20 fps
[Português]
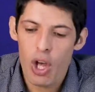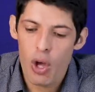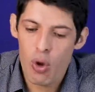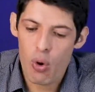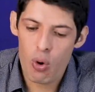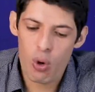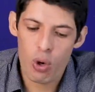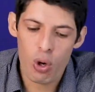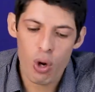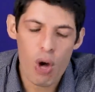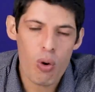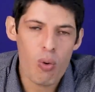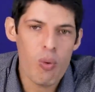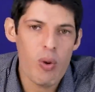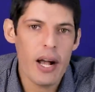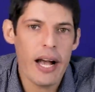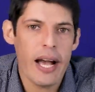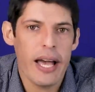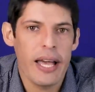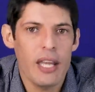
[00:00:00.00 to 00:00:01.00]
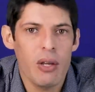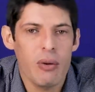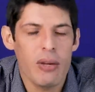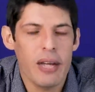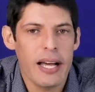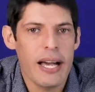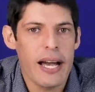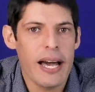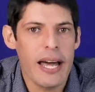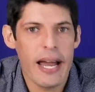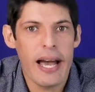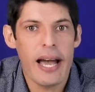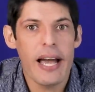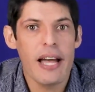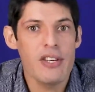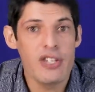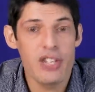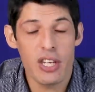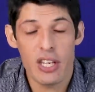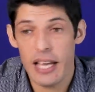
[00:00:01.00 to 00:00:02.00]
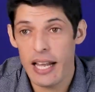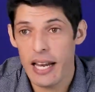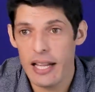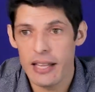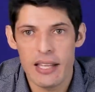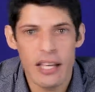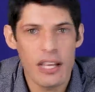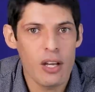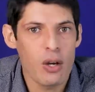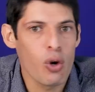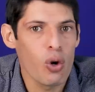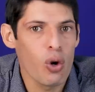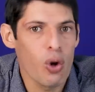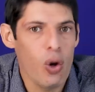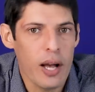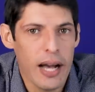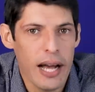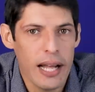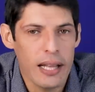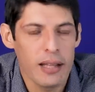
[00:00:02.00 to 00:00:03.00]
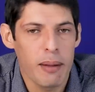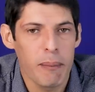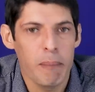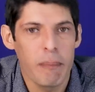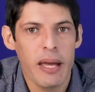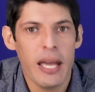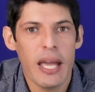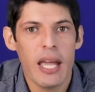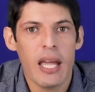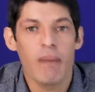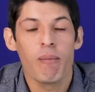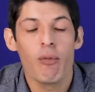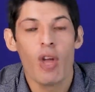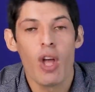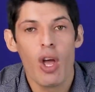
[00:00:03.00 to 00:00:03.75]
Eu coloco um carrinho na garagem e ela tem que colocar também.